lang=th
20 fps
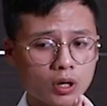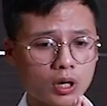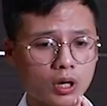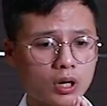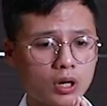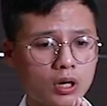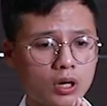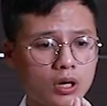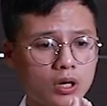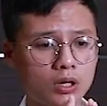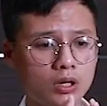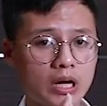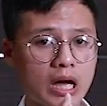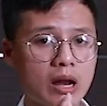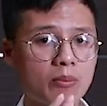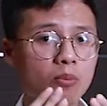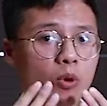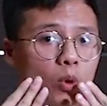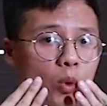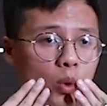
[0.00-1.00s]
เอ่อกา
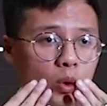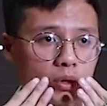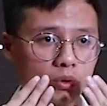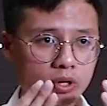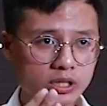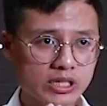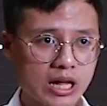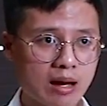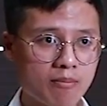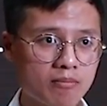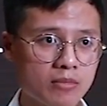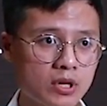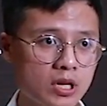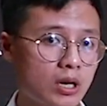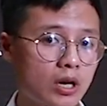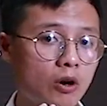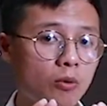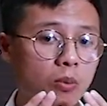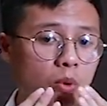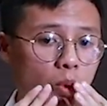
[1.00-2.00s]
รพูดด้วยซ้ำ
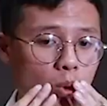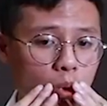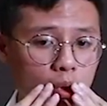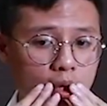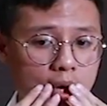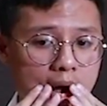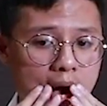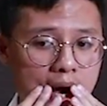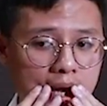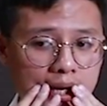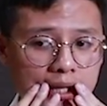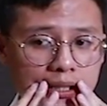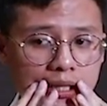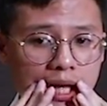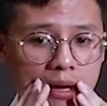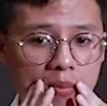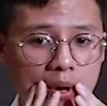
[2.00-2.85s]
เราพูดได้ตั้งแต่